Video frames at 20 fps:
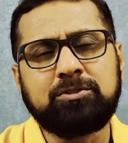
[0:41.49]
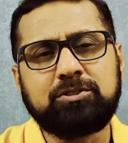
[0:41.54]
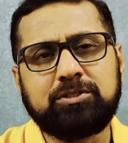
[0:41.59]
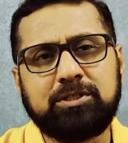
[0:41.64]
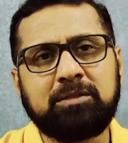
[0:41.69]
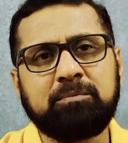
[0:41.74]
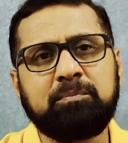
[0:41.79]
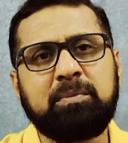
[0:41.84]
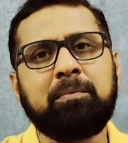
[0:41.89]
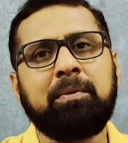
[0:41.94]

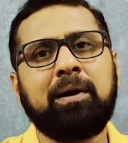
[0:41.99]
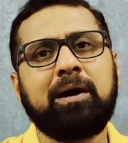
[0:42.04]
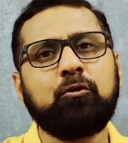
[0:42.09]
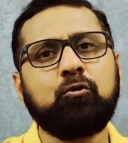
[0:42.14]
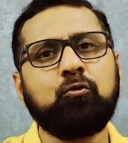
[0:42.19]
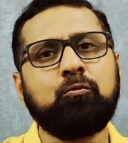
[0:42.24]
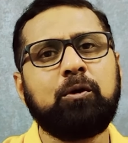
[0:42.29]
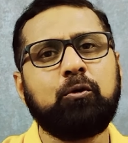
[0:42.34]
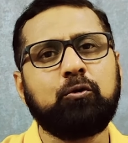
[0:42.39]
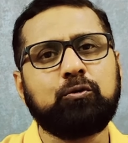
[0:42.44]
चंद
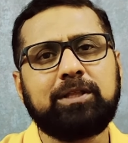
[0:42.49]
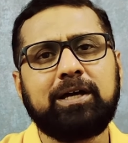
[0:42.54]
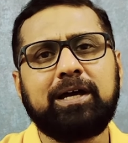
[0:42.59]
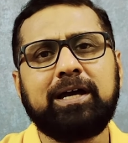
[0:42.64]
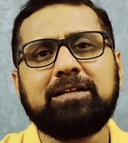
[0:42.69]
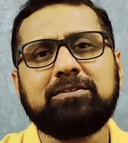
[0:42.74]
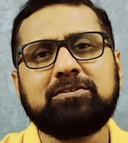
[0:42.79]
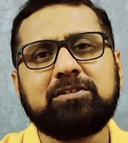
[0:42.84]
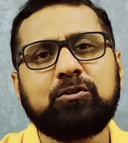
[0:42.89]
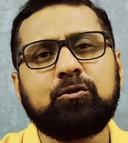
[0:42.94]
बीमारियों में होता
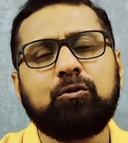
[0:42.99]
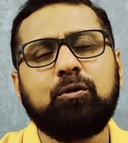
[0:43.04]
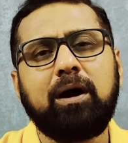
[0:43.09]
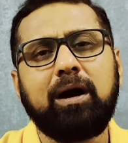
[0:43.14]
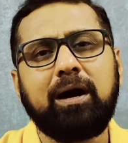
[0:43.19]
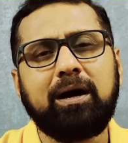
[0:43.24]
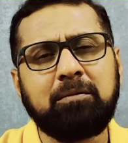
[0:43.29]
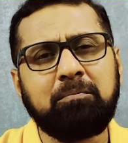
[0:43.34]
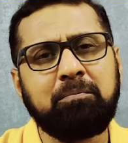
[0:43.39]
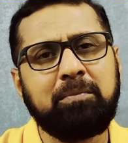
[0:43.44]
है जिनको
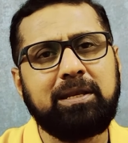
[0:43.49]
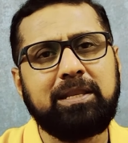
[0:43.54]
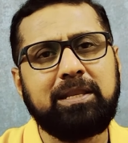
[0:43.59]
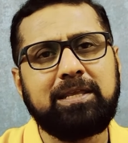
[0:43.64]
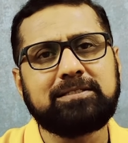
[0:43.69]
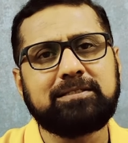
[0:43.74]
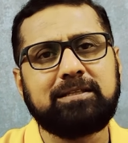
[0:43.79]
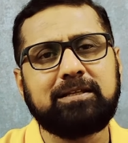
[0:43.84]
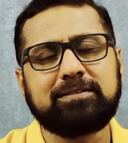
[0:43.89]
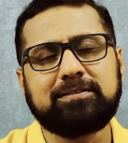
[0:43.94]
हर
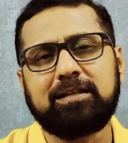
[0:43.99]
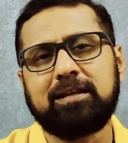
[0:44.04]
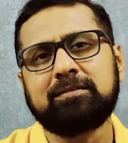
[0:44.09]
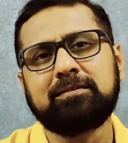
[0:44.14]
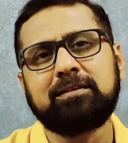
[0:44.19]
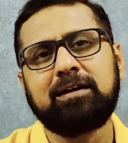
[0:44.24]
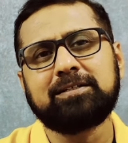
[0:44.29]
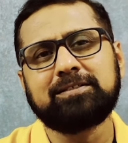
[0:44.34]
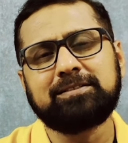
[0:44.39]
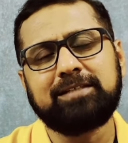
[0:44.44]
मरीज
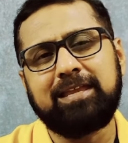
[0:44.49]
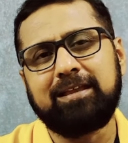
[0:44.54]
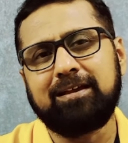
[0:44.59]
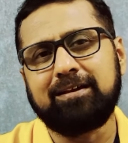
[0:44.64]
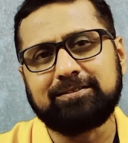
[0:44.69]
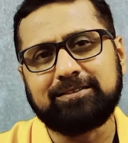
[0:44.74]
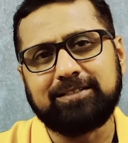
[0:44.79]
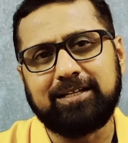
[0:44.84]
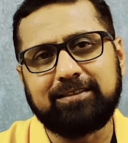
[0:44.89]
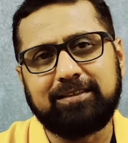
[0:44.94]
नजरअंदाज नहीं कर
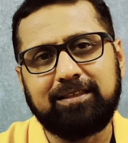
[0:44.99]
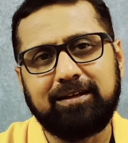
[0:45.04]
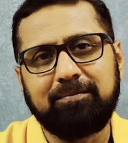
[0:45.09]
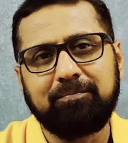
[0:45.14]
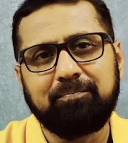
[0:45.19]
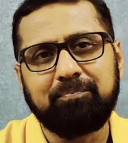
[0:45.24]
सकता